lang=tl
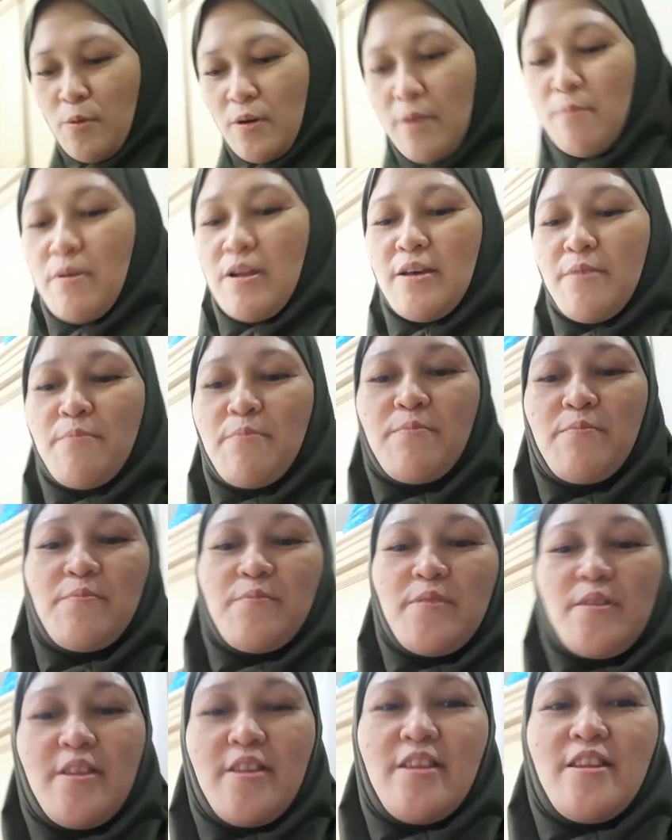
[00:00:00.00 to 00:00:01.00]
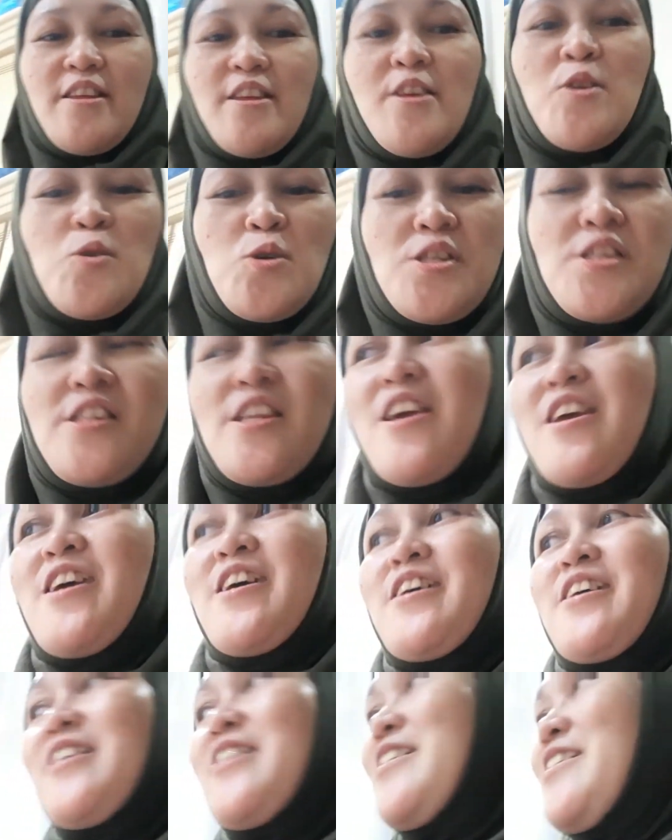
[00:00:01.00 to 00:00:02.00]
problem. You stay
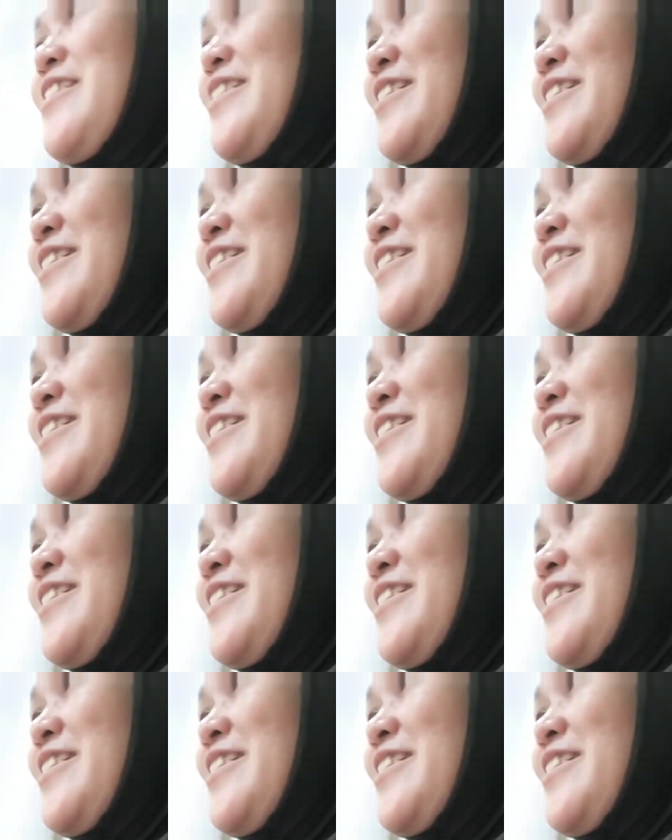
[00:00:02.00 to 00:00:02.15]
here.